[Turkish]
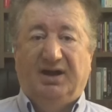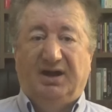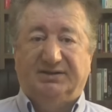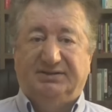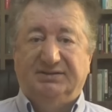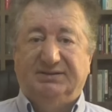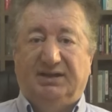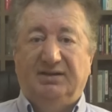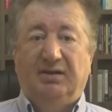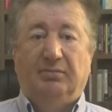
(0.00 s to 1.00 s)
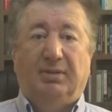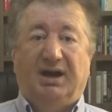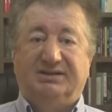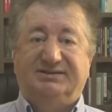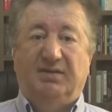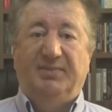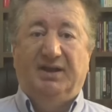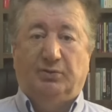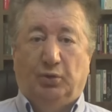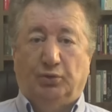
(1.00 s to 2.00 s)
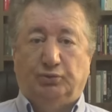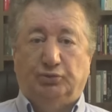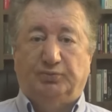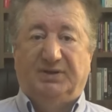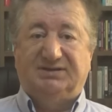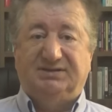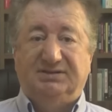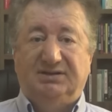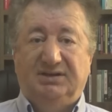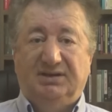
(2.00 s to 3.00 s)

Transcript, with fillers: ardından mahkeme korkutması,